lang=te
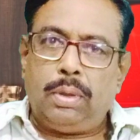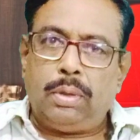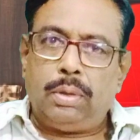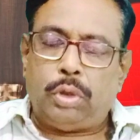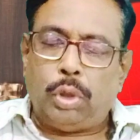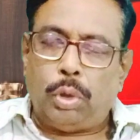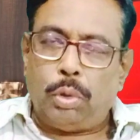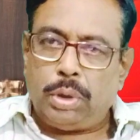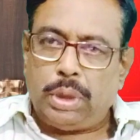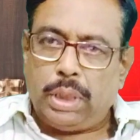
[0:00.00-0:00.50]

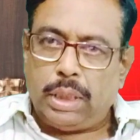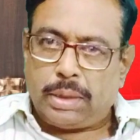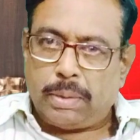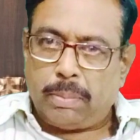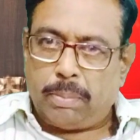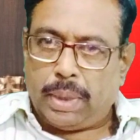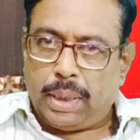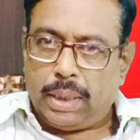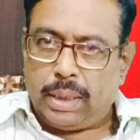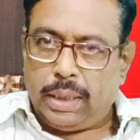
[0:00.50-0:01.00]
తెలుగుదేశం
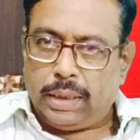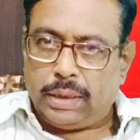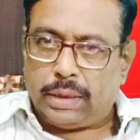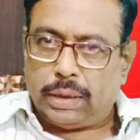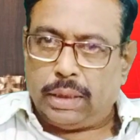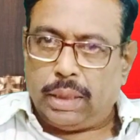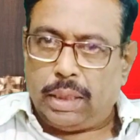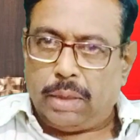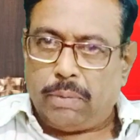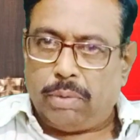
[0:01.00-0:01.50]
పార్టీకి
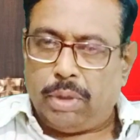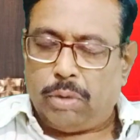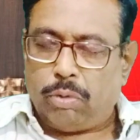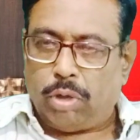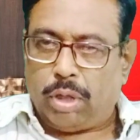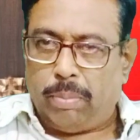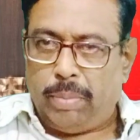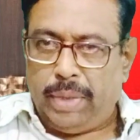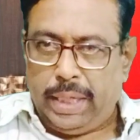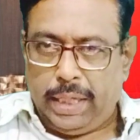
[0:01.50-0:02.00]
చెందినటువంటి
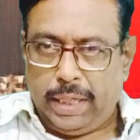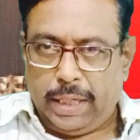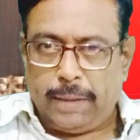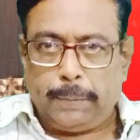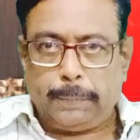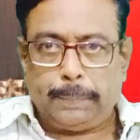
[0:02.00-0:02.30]
ఒక మీడియా